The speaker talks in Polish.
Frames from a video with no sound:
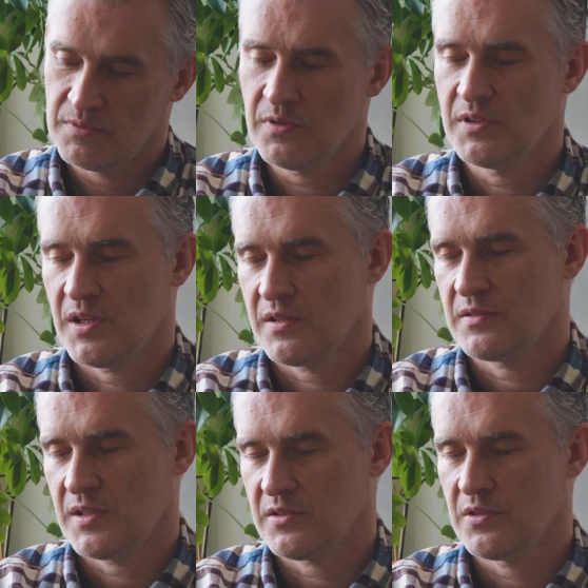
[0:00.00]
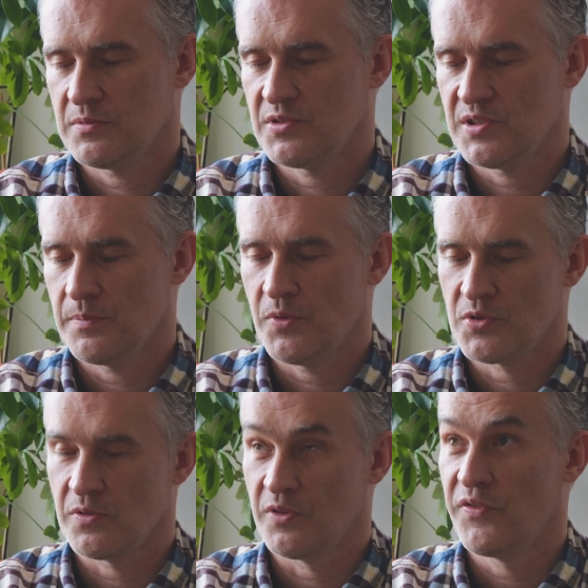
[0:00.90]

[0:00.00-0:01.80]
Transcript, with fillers: No i tak, tak to gdzieś tam poszło. No